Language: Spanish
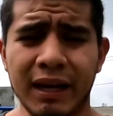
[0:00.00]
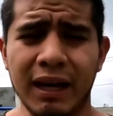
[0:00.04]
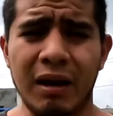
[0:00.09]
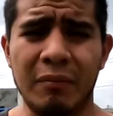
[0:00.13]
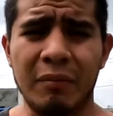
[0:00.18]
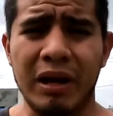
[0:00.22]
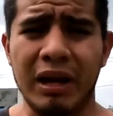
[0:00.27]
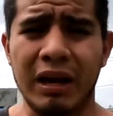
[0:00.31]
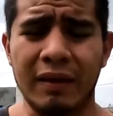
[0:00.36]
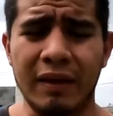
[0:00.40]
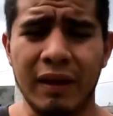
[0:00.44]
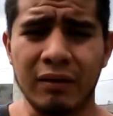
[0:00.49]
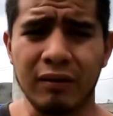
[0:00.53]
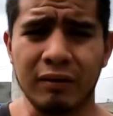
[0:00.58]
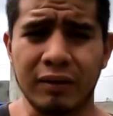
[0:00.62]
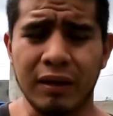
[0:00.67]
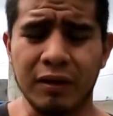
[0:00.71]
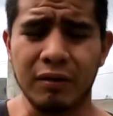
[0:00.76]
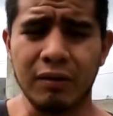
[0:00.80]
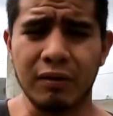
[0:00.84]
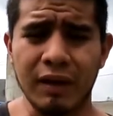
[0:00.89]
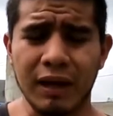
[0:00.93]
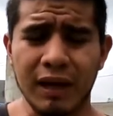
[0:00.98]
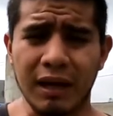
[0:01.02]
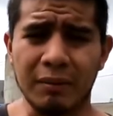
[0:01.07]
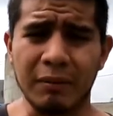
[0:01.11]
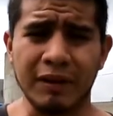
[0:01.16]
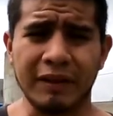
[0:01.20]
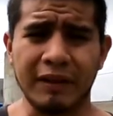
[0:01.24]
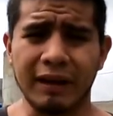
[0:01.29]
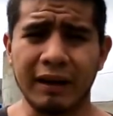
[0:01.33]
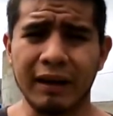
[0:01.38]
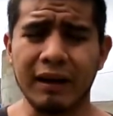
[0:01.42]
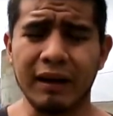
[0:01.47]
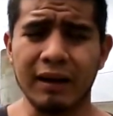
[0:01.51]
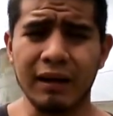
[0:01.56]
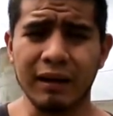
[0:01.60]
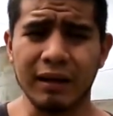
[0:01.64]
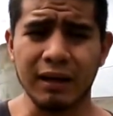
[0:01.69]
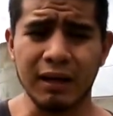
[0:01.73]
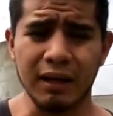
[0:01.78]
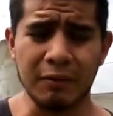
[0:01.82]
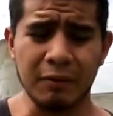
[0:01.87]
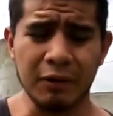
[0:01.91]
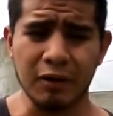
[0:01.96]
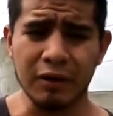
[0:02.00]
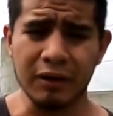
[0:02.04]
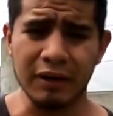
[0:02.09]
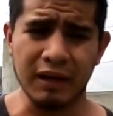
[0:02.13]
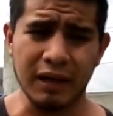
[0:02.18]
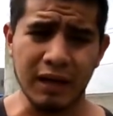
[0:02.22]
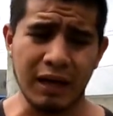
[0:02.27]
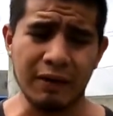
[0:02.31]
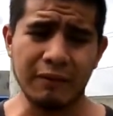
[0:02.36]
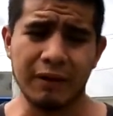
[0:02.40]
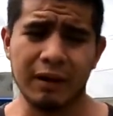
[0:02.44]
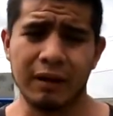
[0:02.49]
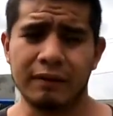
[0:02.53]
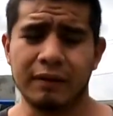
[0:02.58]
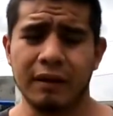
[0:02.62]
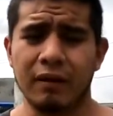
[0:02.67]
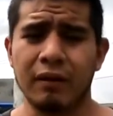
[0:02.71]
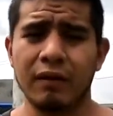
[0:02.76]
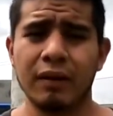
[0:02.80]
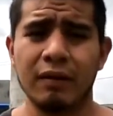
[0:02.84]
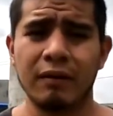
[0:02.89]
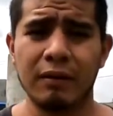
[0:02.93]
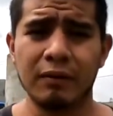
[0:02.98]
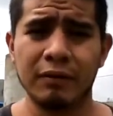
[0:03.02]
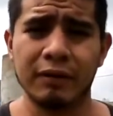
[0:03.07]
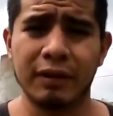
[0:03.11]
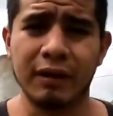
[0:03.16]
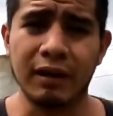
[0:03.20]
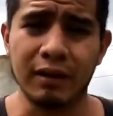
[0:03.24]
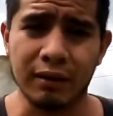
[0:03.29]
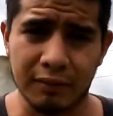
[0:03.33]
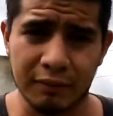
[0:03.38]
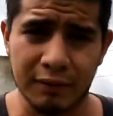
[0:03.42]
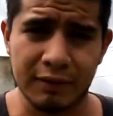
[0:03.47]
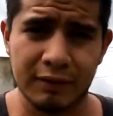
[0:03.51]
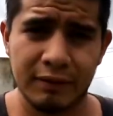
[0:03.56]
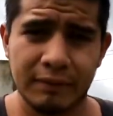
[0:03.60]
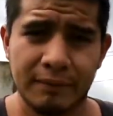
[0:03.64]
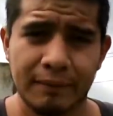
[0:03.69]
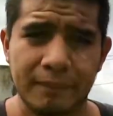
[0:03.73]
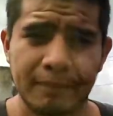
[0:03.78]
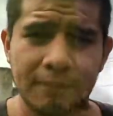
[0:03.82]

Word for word: que la mirada nos ayuda a mantener el equilibrio y a ver hacia dónde vamos en el reverso.